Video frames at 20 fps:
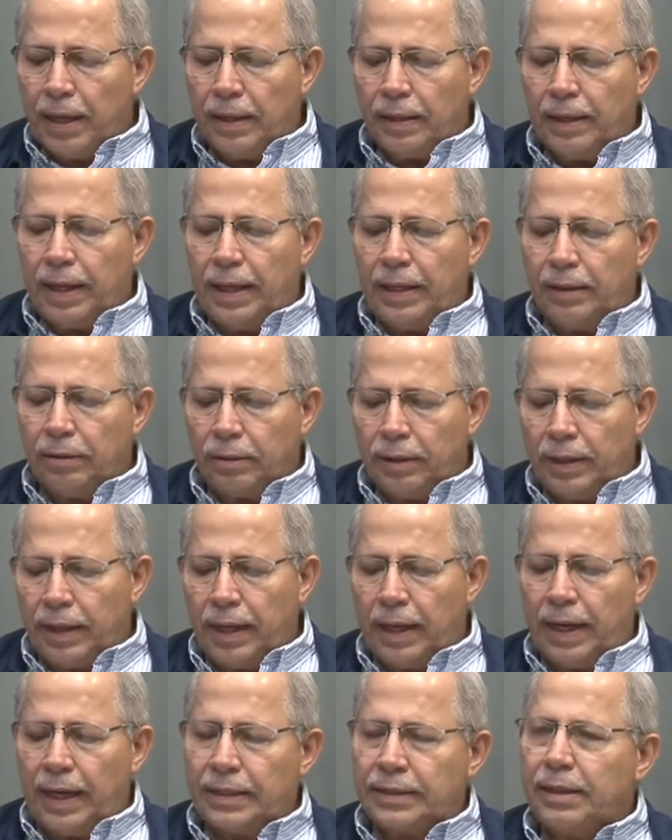
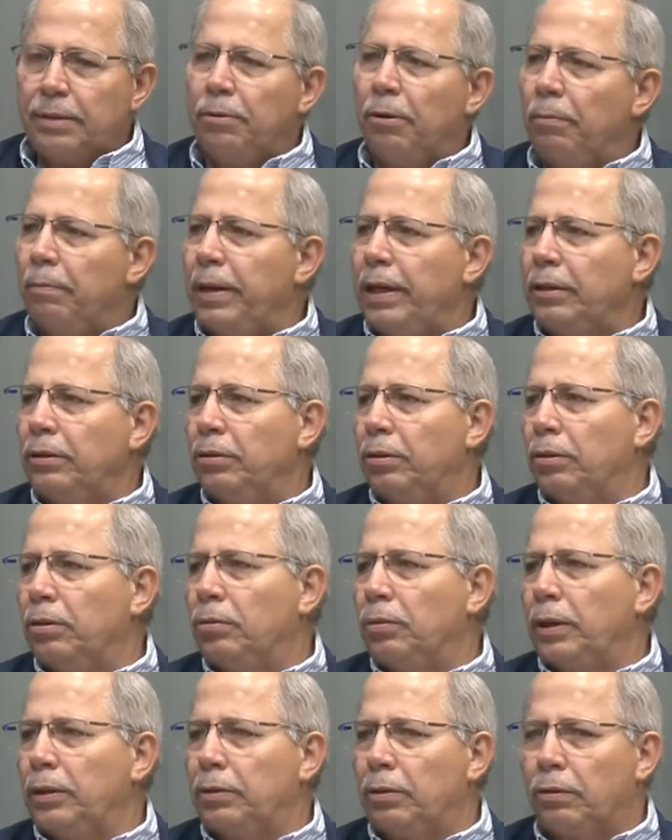en, ese momento
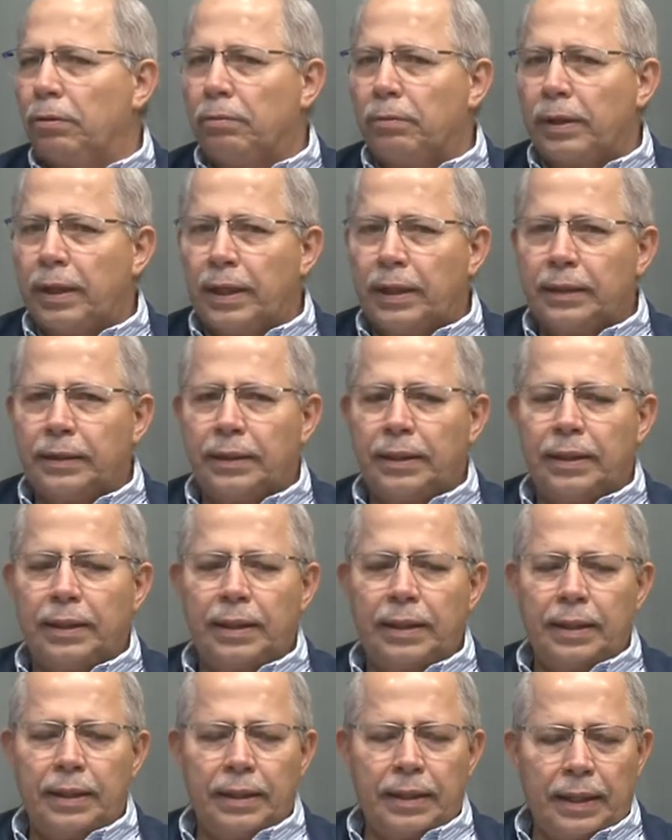nuestro
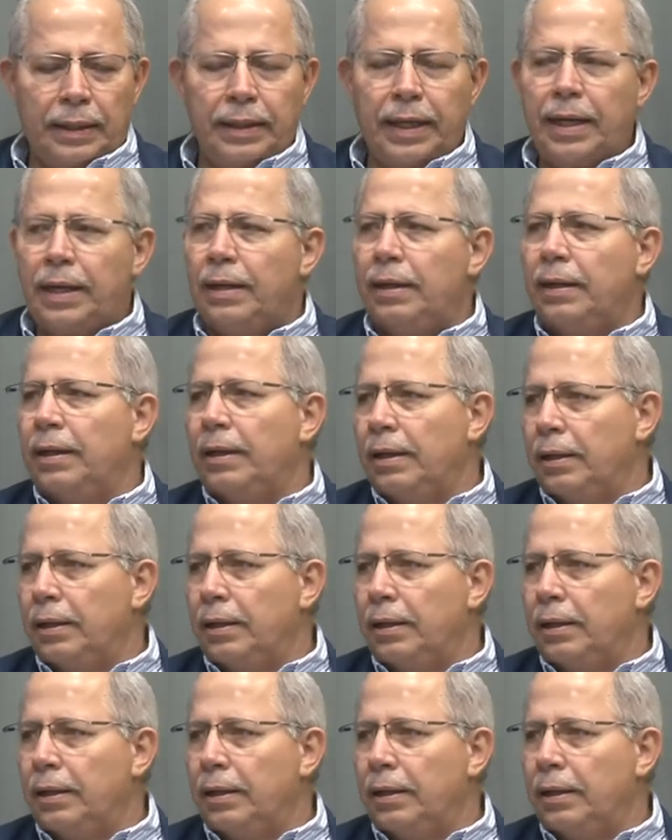comandante Daniel,